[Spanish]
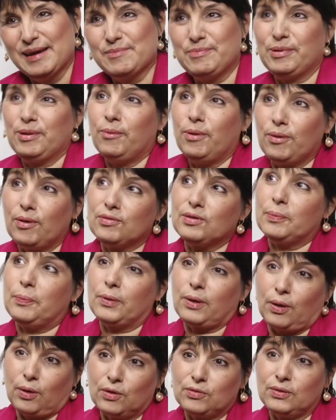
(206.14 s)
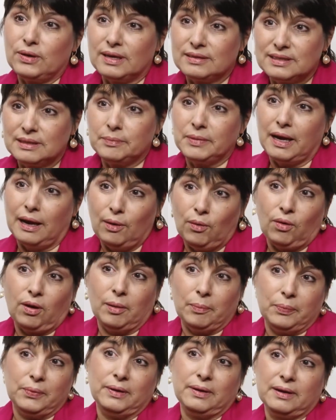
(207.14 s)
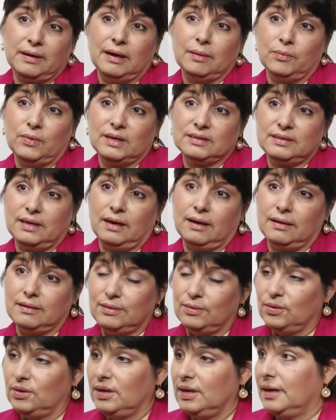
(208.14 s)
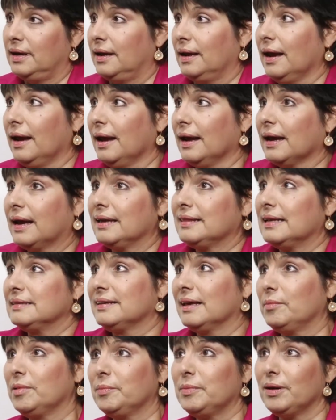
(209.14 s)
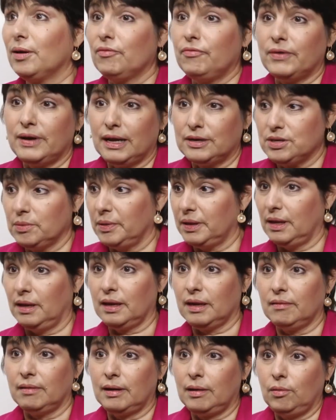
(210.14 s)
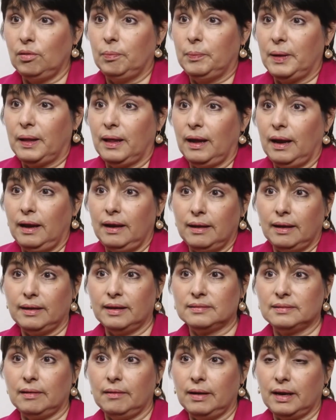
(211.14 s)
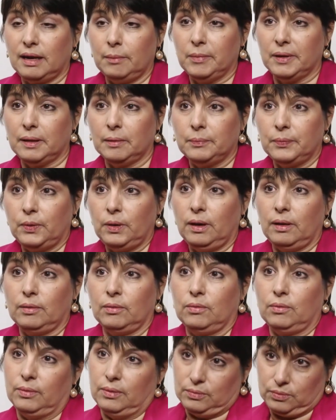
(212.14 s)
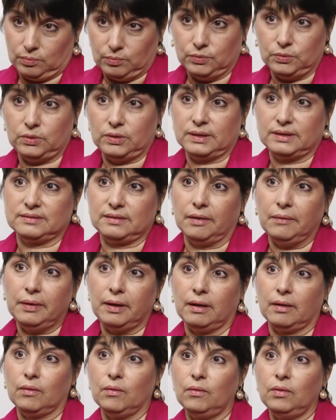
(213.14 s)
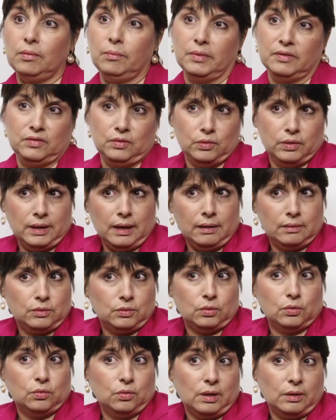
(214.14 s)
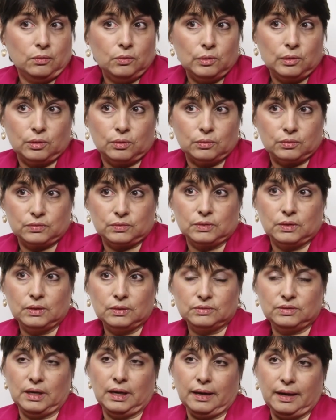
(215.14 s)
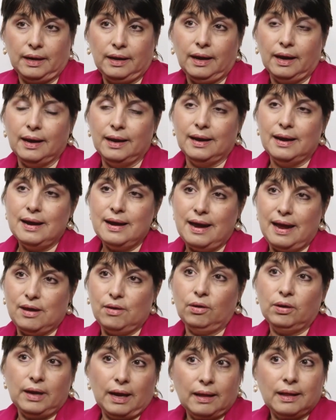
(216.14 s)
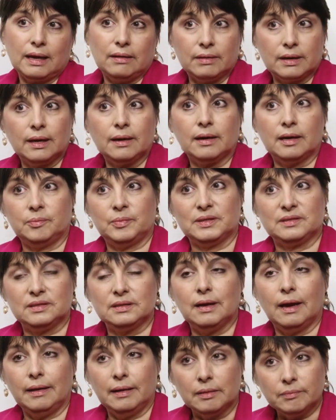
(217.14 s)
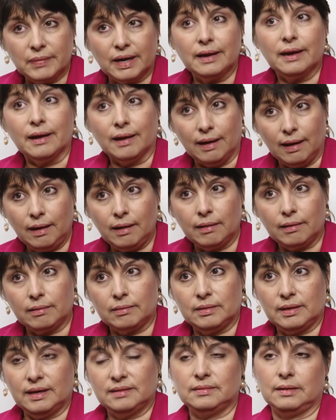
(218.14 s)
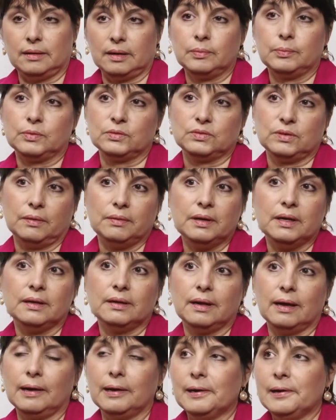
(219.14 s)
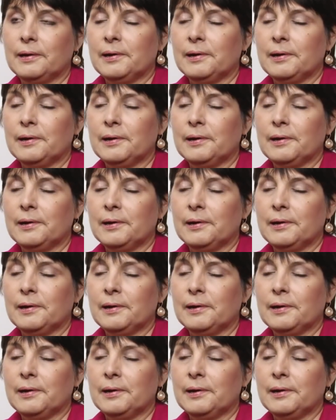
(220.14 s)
Pero bueno, eso es porque yo soy así media loca, pues, ¿qué vamos a hacer? Yo dije, ¿qué tal si a mí me dan farache y me tienen que llevar al hospital y nadie sabe qué me están poniendo? Bueno, todo el mundo tiene que saber, ¿no? Y mis hijos eran todos adultos. O sea que ellos ya estaban en capacidad de manejar esa responsabilidad.